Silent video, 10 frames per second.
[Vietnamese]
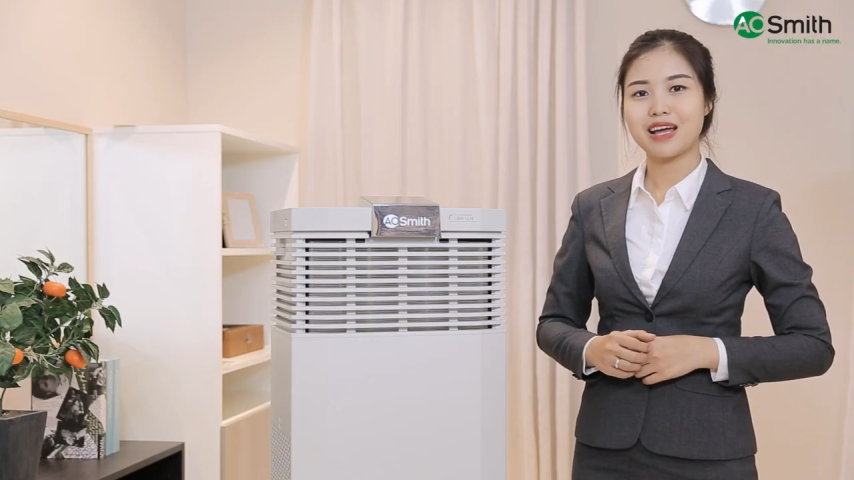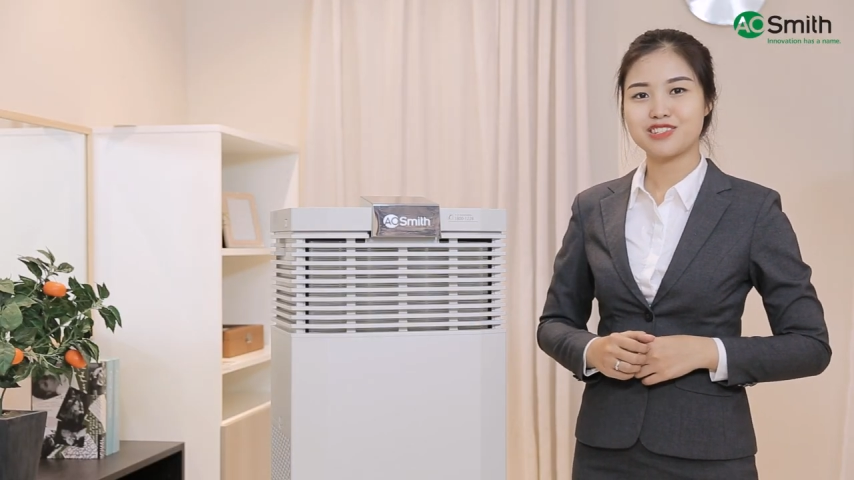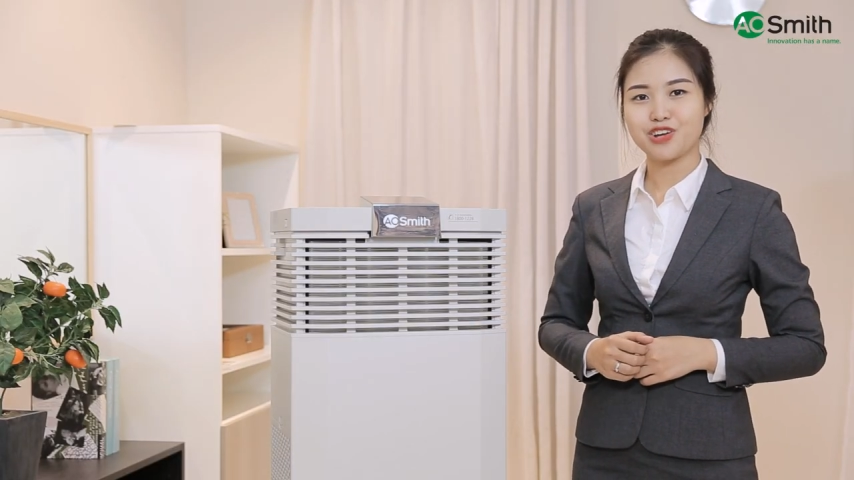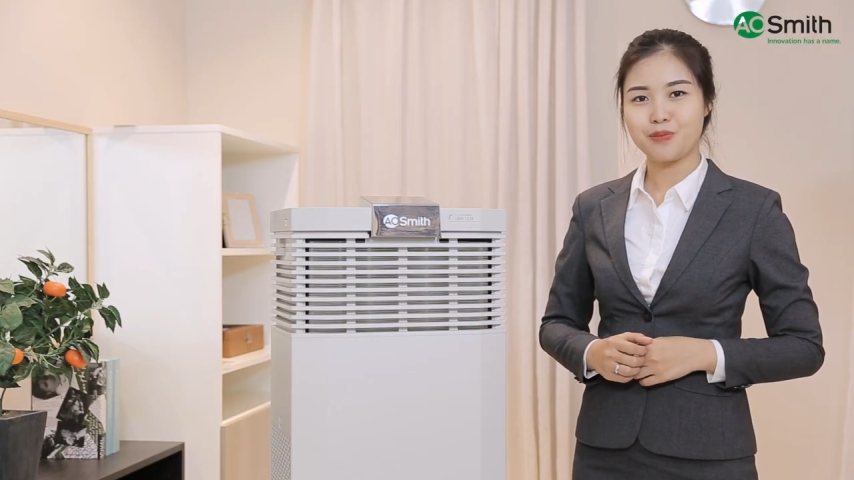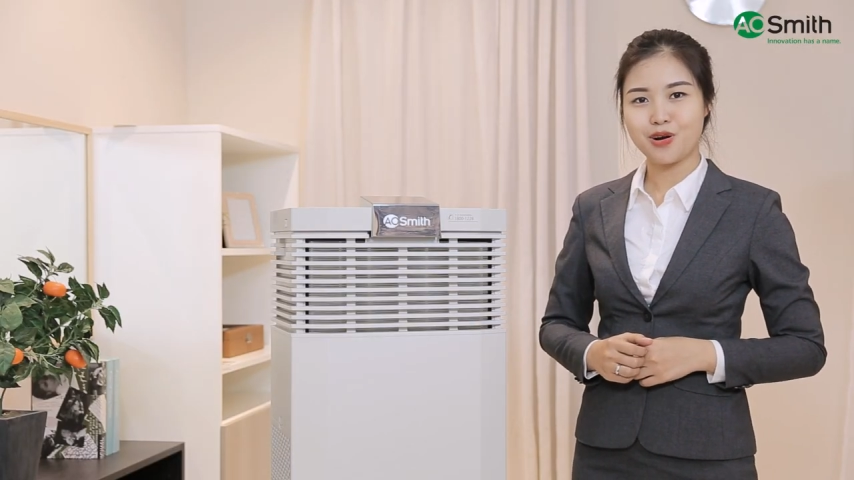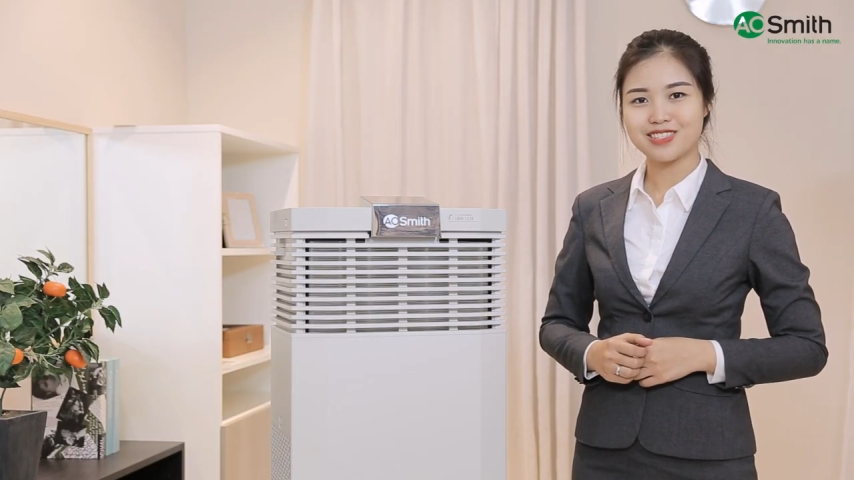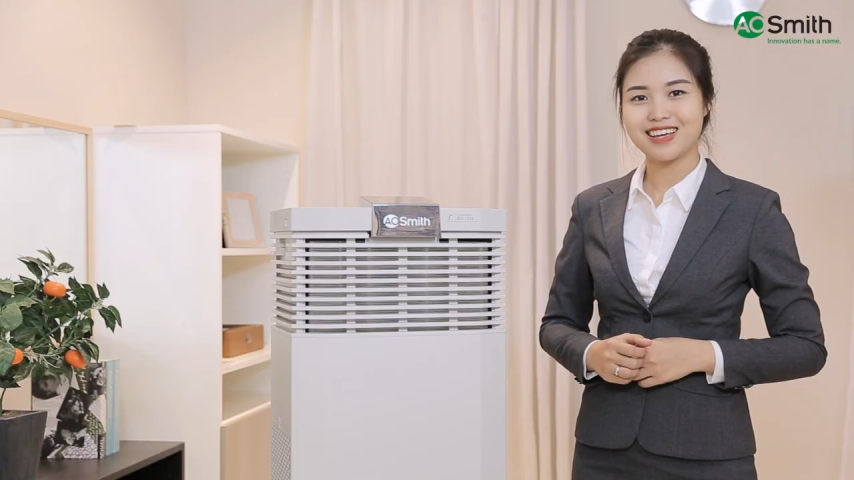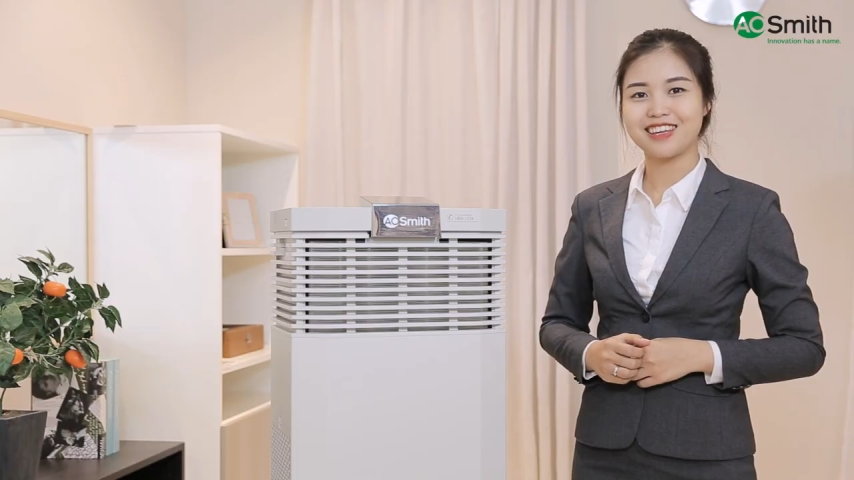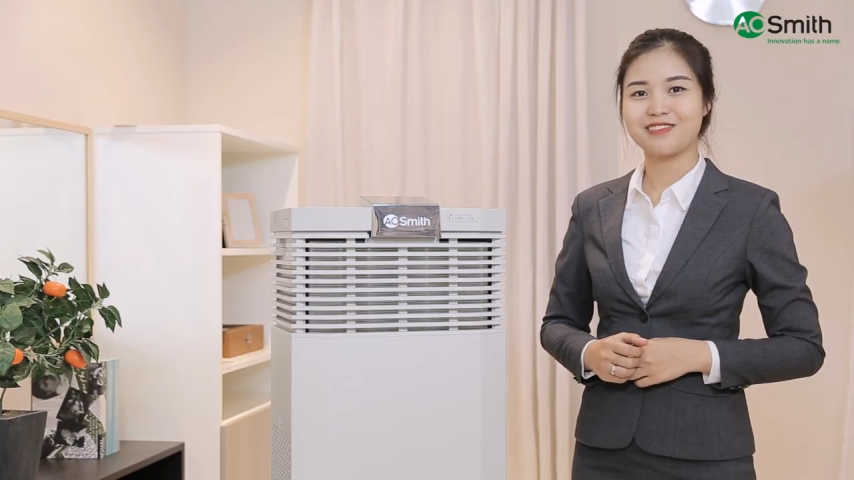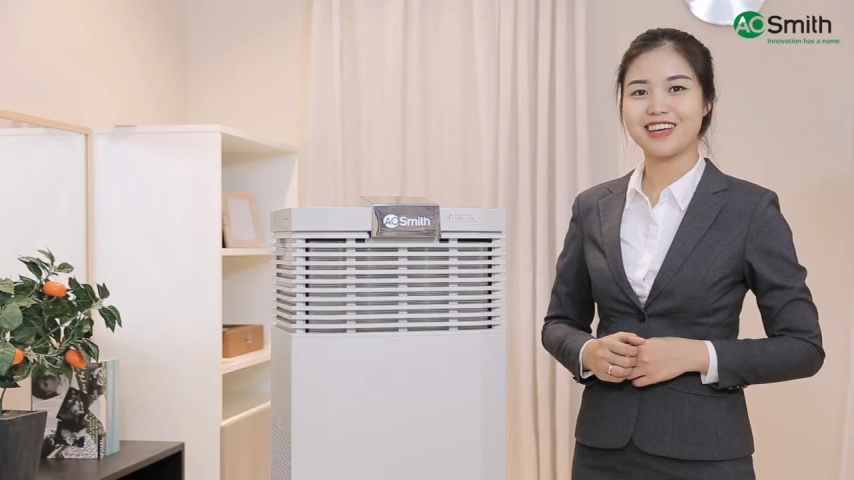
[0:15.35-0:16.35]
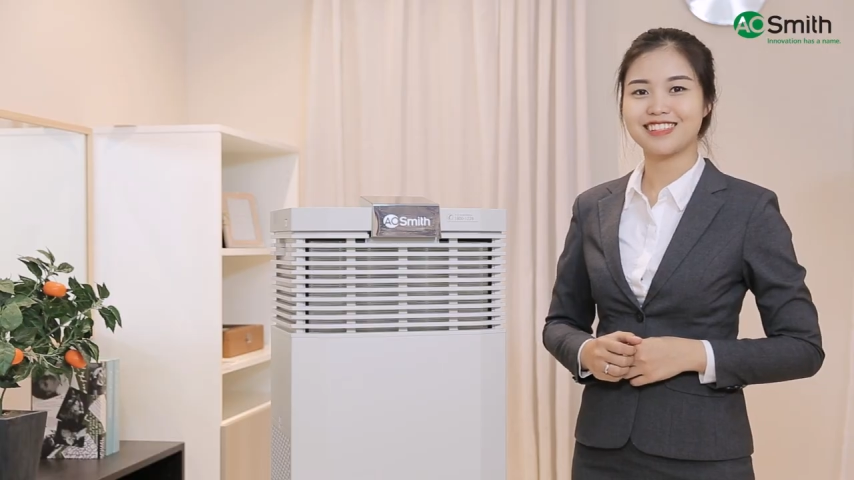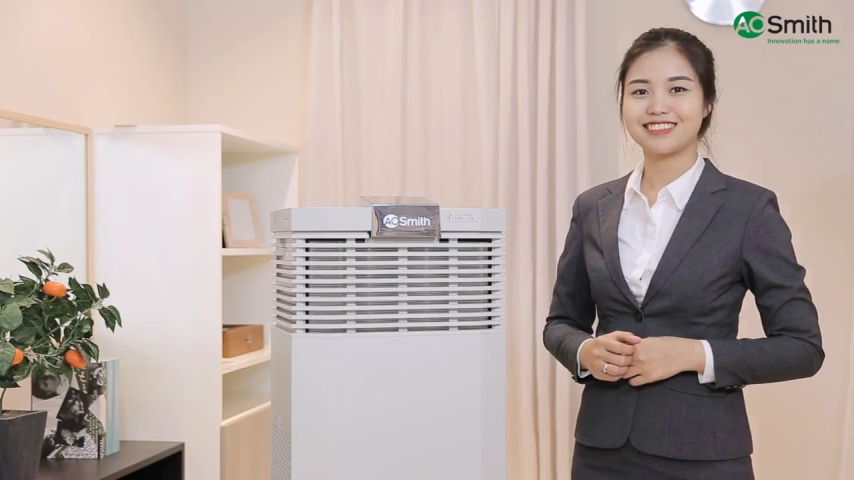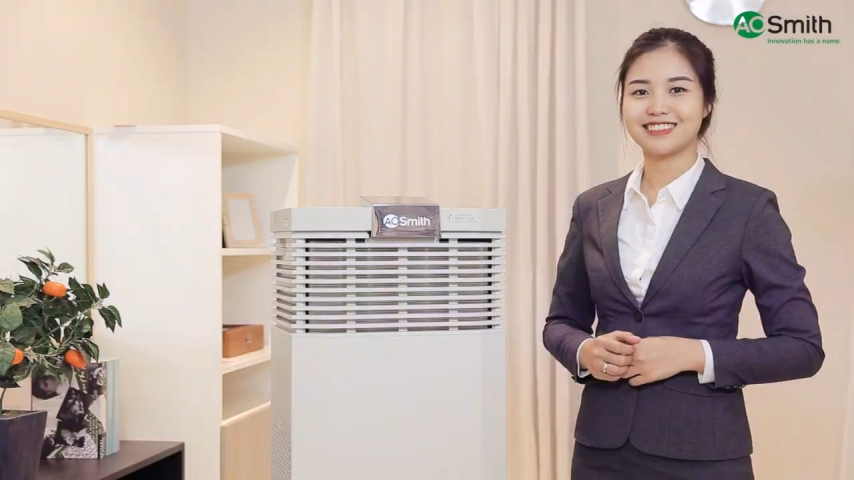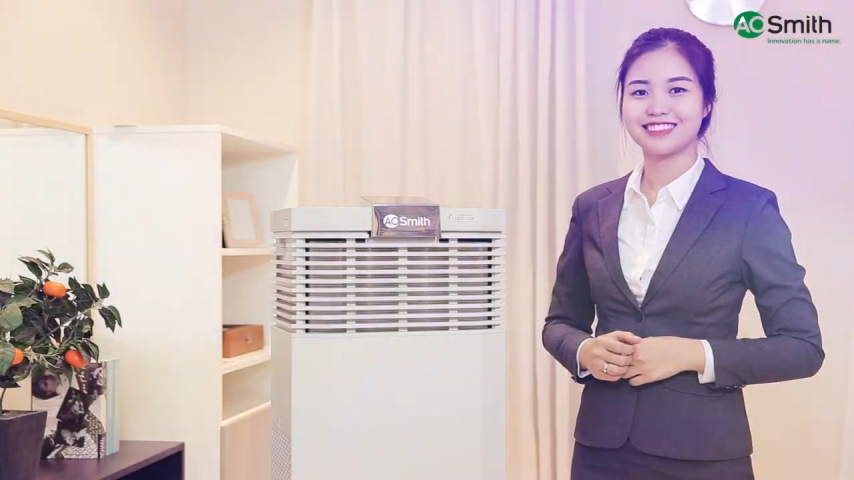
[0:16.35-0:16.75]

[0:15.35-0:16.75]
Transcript: lành cho mọi gia đình Việt.